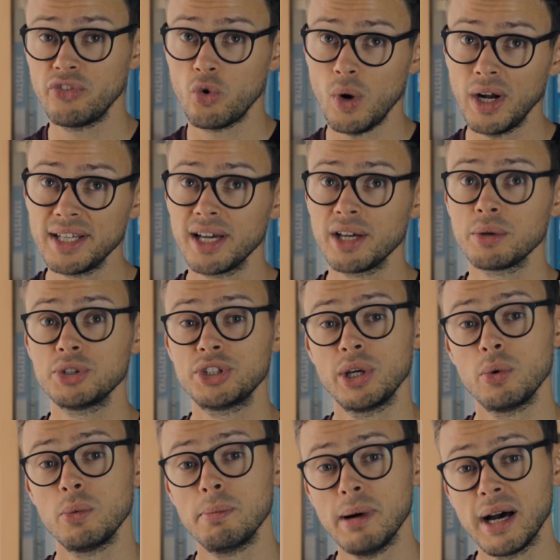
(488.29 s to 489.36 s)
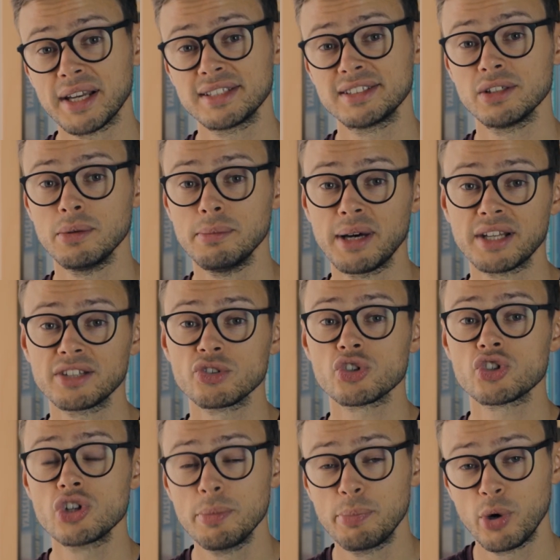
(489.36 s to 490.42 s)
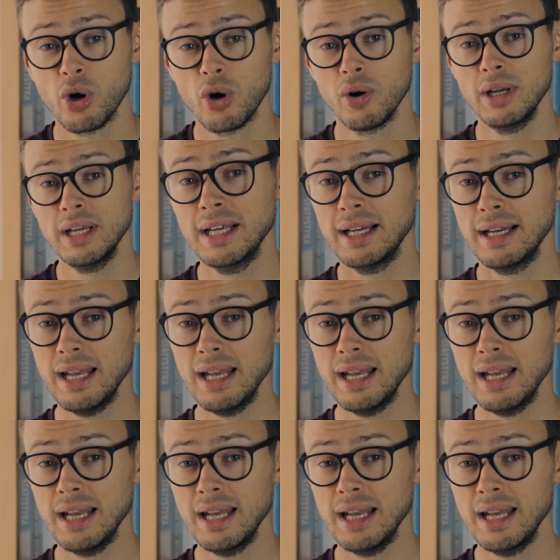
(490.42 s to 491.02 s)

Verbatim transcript: wchłaniają się bardzo, bardzo szybko.